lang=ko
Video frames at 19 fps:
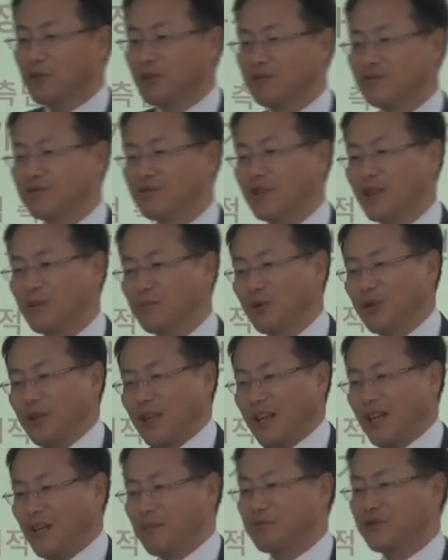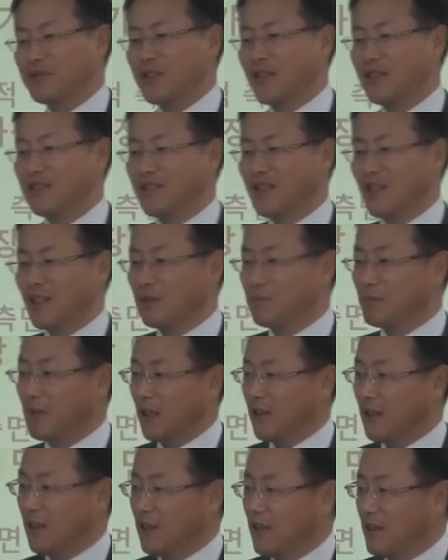하면 순해보 내가 하면 스캔들이라는
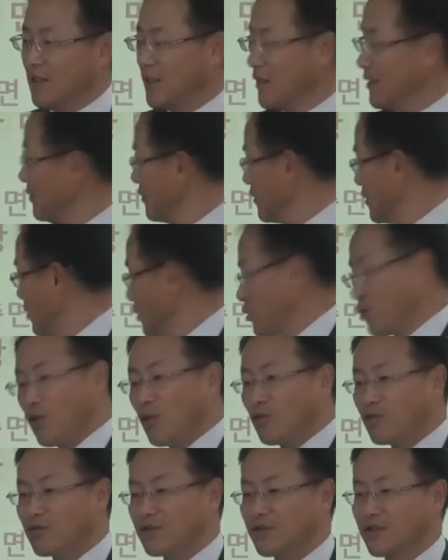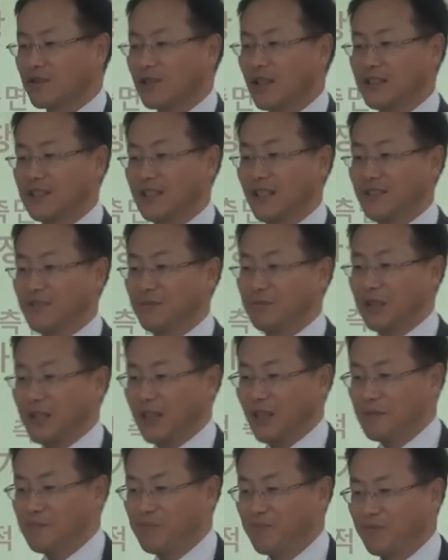말 거꾸로 쓴 것 같지
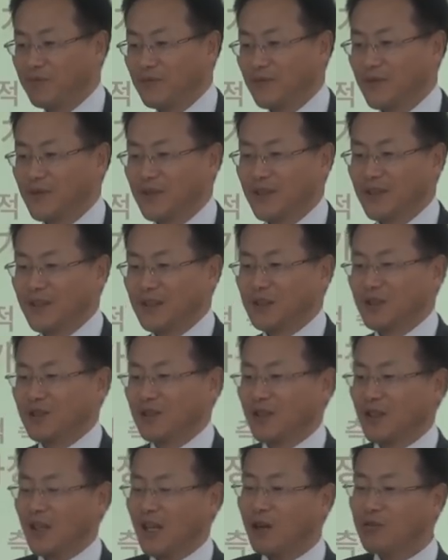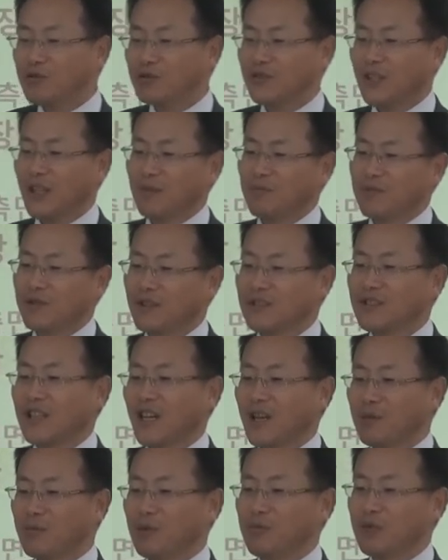않습니까? 근데 한국 사람들은
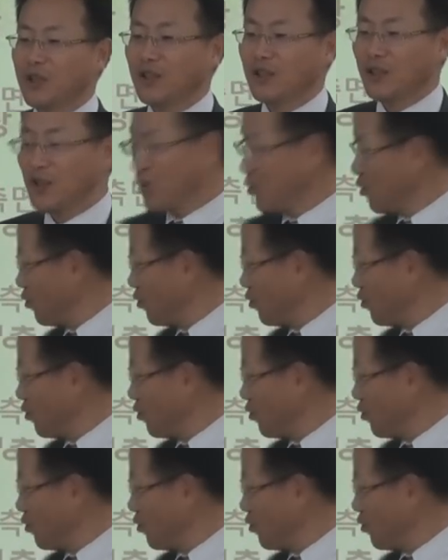제가 보면